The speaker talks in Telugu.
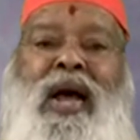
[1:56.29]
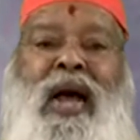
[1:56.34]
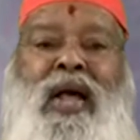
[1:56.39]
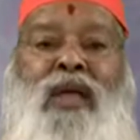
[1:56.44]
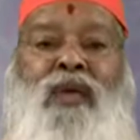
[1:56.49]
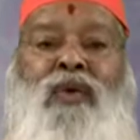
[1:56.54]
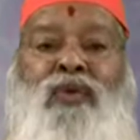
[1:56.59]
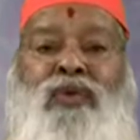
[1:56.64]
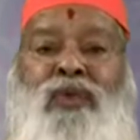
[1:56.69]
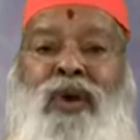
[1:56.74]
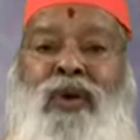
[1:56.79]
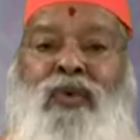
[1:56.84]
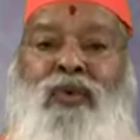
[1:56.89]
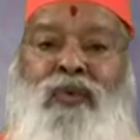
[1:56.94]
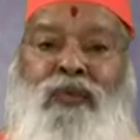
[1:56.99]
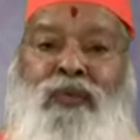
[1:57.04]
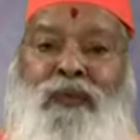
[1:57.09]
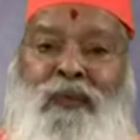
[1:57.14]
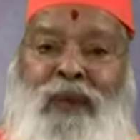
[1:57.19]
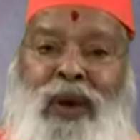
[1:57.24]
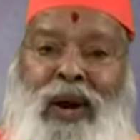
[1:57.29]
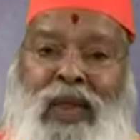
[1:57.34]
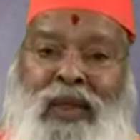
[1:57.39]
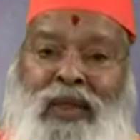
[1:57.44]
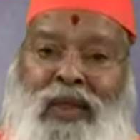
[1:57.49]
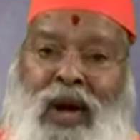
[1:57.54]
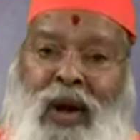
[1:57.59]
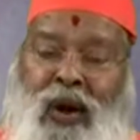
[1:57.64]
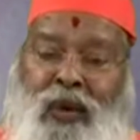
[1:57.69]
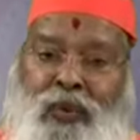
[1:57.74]
అయోధ్యకు
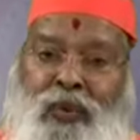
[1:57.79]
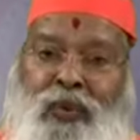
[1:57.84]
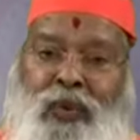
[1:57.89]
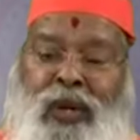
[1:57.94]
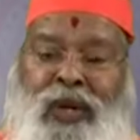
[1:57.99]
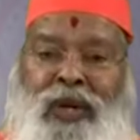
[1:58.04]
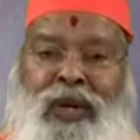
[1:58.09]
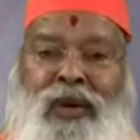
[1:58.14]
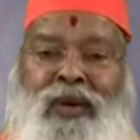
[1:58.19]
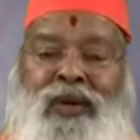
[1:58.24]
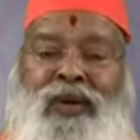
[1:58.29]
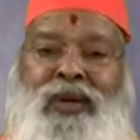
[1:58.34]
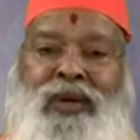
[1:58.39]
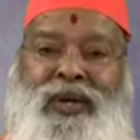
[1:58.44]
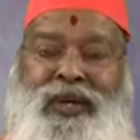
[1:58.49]
వెళతాడు అన్నాడు